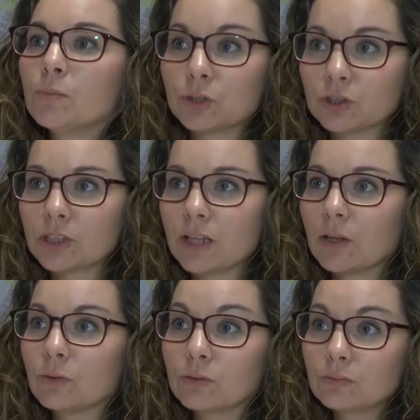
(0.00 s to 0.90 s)
pues, nos ha
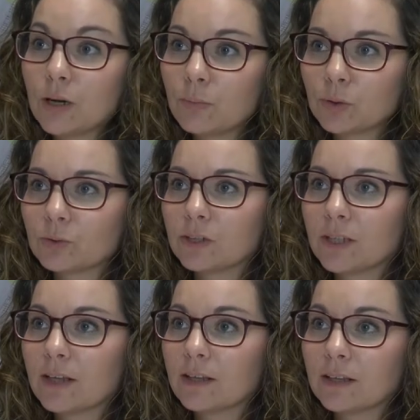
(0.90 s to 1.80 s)
dado una
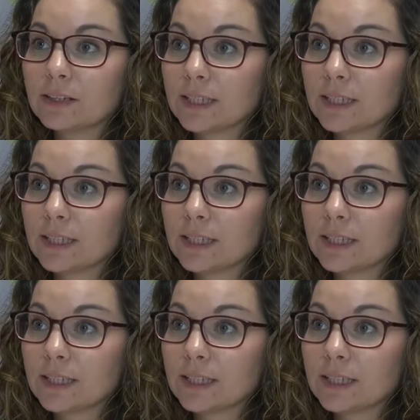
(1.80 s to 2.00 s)
oportunidad de,